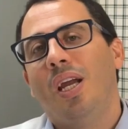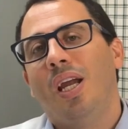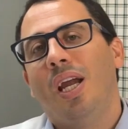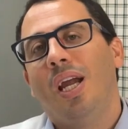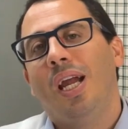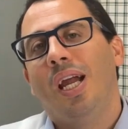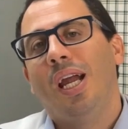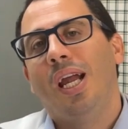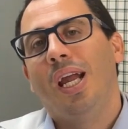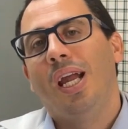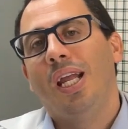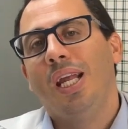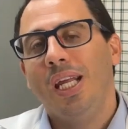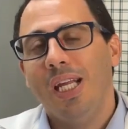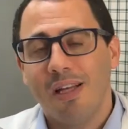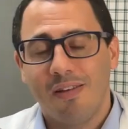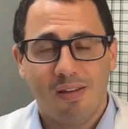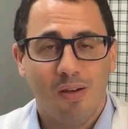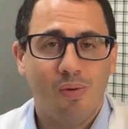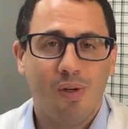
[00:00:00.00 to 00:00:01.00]
É,
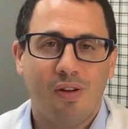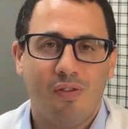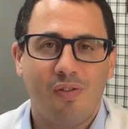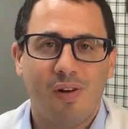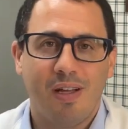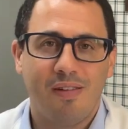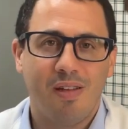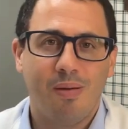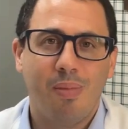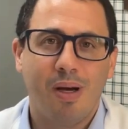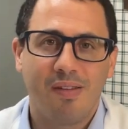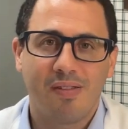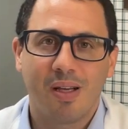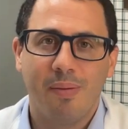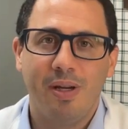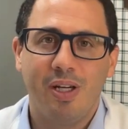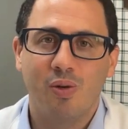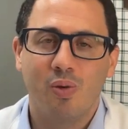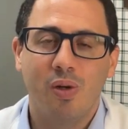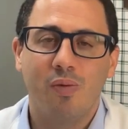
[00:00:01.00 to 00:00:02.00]
e a segunda fase é
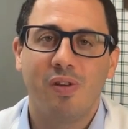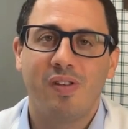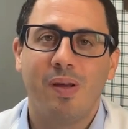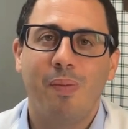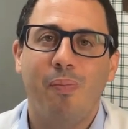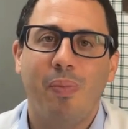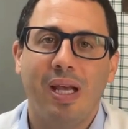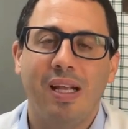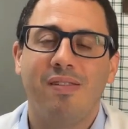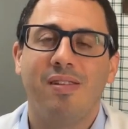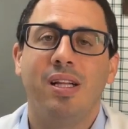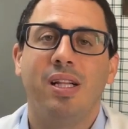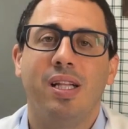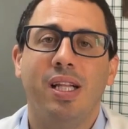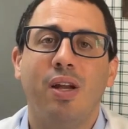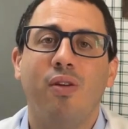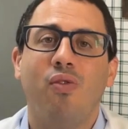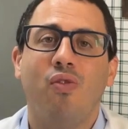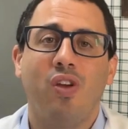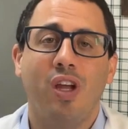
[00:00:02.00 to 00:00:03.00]
basicamente quando você pensa em
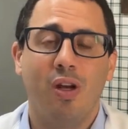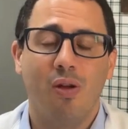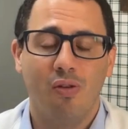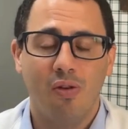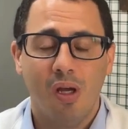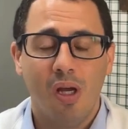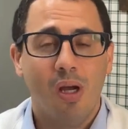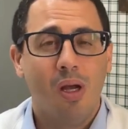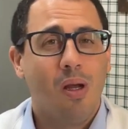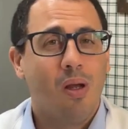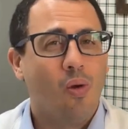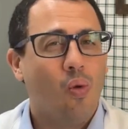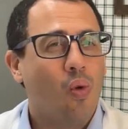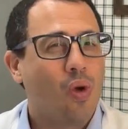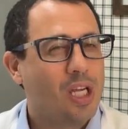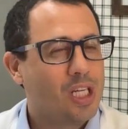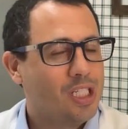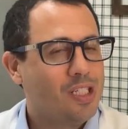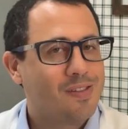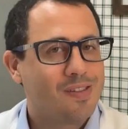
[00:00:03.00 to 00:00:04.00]
ter filhos. O
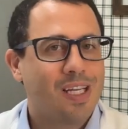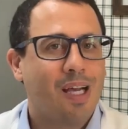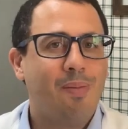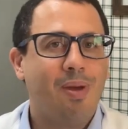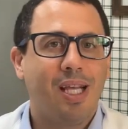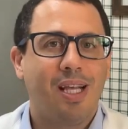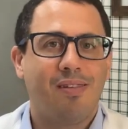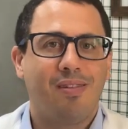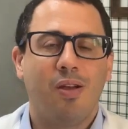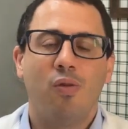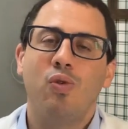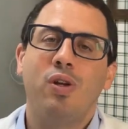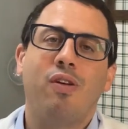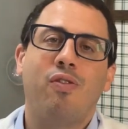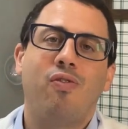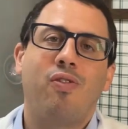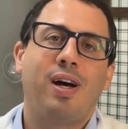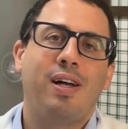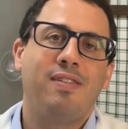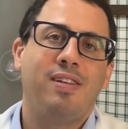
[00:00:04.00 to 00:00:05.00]
que a gente sabe é que a segunda
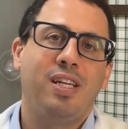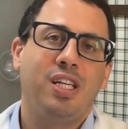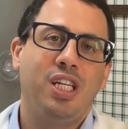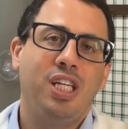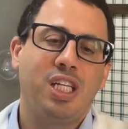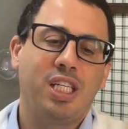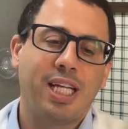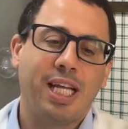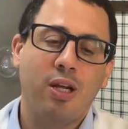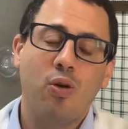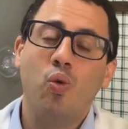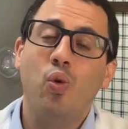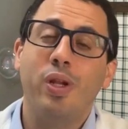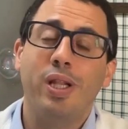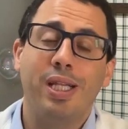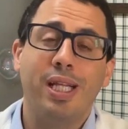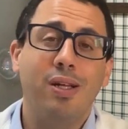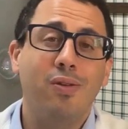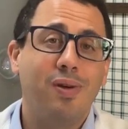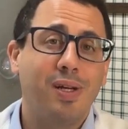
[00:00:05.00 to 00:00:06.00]
fase a gente está
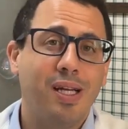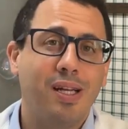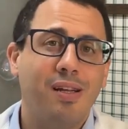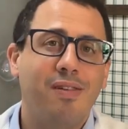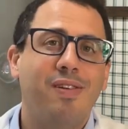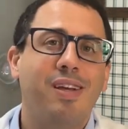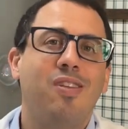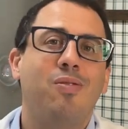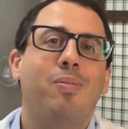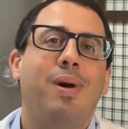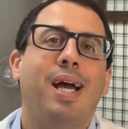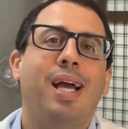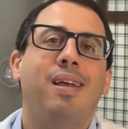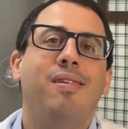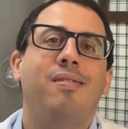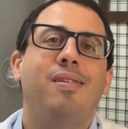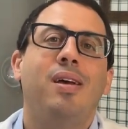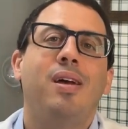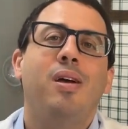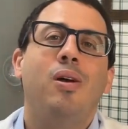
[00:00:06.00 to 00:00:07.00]
encurtando cada vez
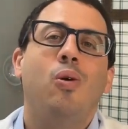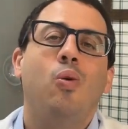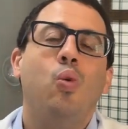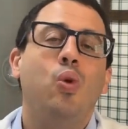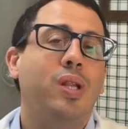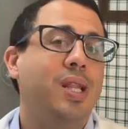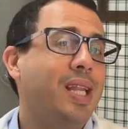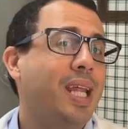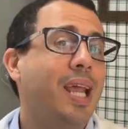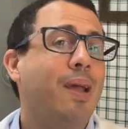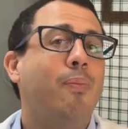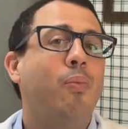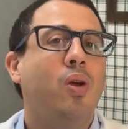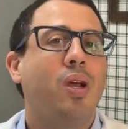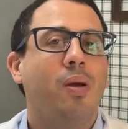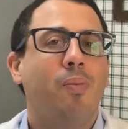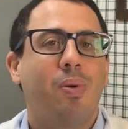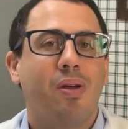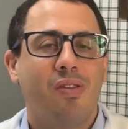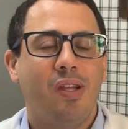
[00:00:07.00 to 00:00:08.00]
mais o tempo
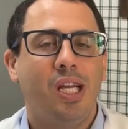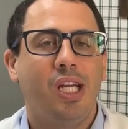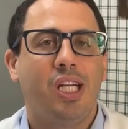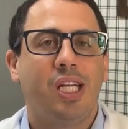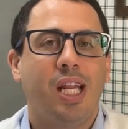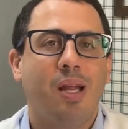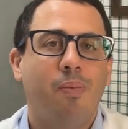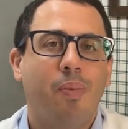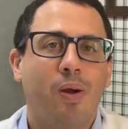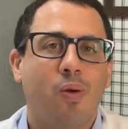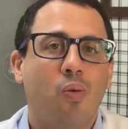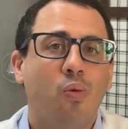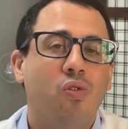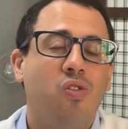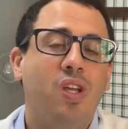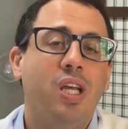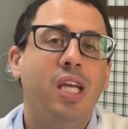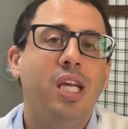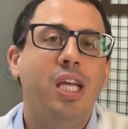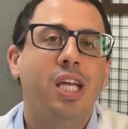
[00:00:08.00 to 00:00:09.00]
que a paciente tem para
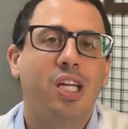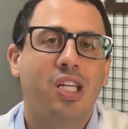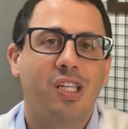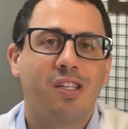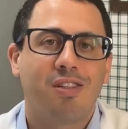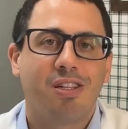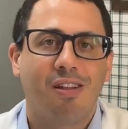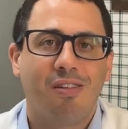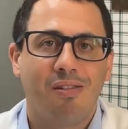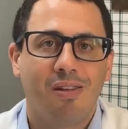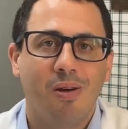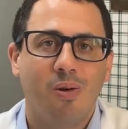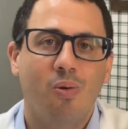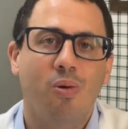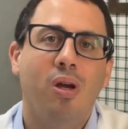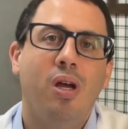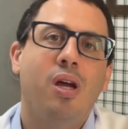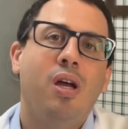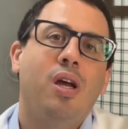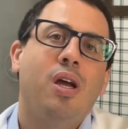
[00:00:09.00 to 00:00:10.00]
conseguir a gestação
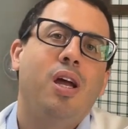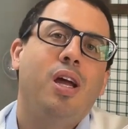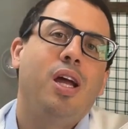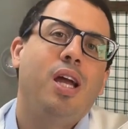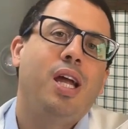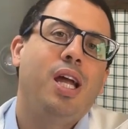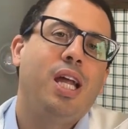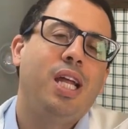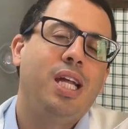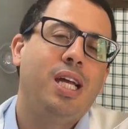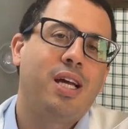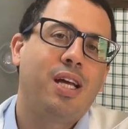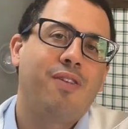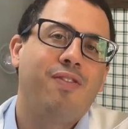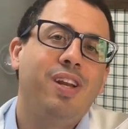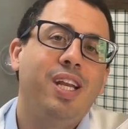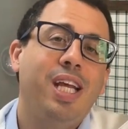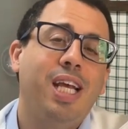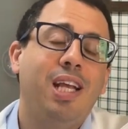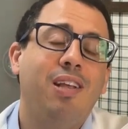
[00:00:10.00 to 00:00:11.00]
é, e a
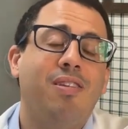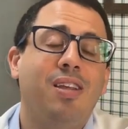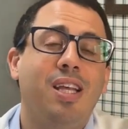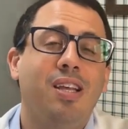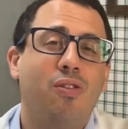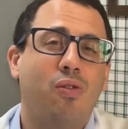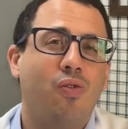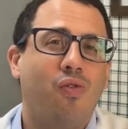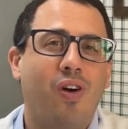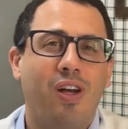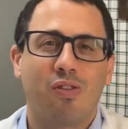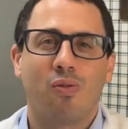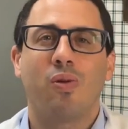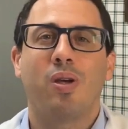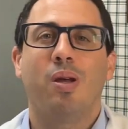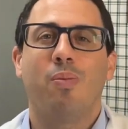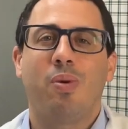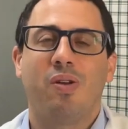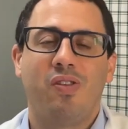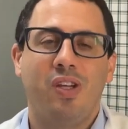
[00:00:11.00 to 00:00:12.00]
gravidez. E isso faz com
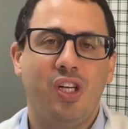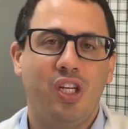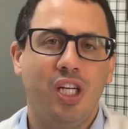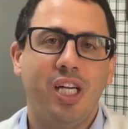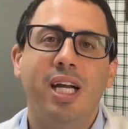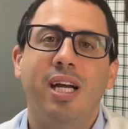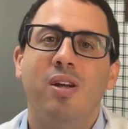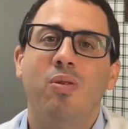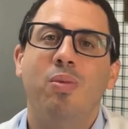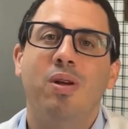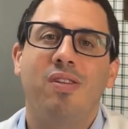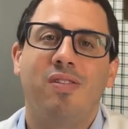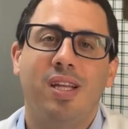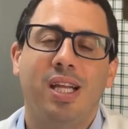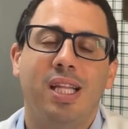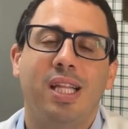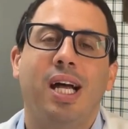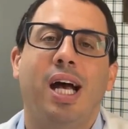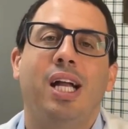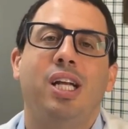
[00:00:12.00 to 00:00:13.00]
que a paciente ganhe uma
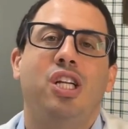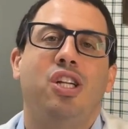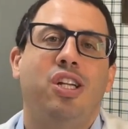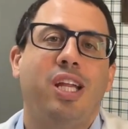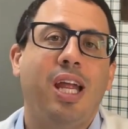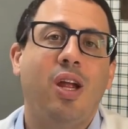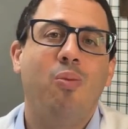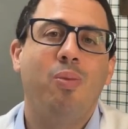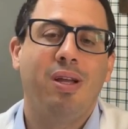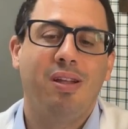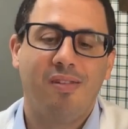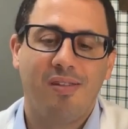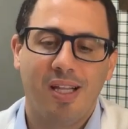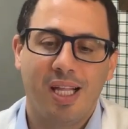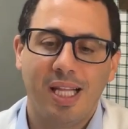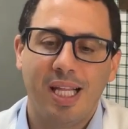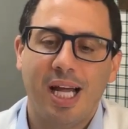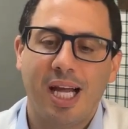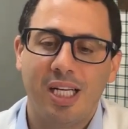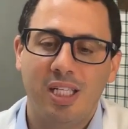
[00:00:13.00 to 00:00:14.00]
ansiedade, tenha uma
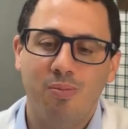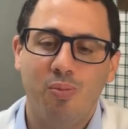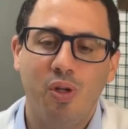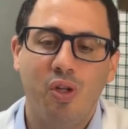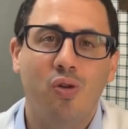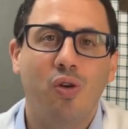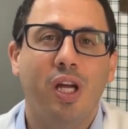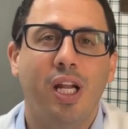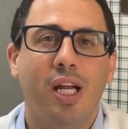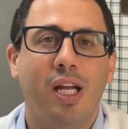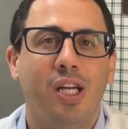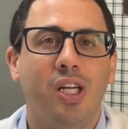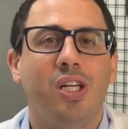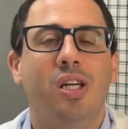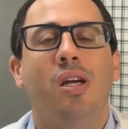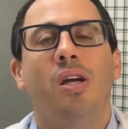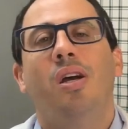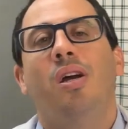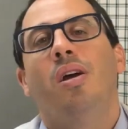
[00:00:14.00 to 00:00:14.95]
ansiedade muito grande